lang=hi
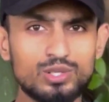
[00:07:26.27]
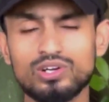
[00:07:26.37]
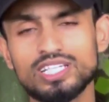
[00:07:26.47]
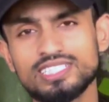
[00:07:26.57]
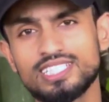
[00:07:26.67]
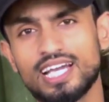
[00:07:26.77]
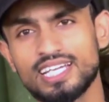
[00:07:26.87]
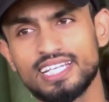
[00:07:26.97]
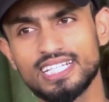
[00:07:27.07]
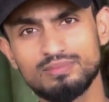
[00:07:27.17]
नोटिस किया
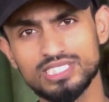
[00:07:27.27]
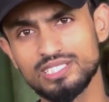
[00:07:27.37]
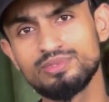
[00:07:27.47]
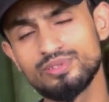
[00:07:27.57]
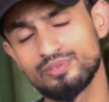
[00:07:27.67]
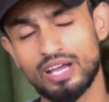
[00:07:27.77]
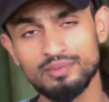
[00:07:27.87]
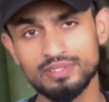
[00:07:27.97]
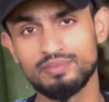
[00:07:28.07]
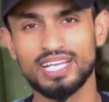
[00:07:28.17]
कि रियल मी सी फिफ्टी
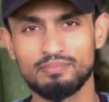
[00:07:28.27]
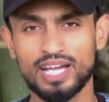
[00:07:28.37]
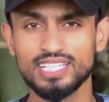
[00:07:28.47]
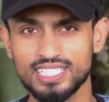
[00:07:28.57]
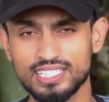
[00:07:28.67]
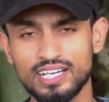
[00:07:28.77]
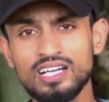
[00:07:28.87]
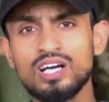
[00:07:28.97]
फाइव भी मैंने बाई किया था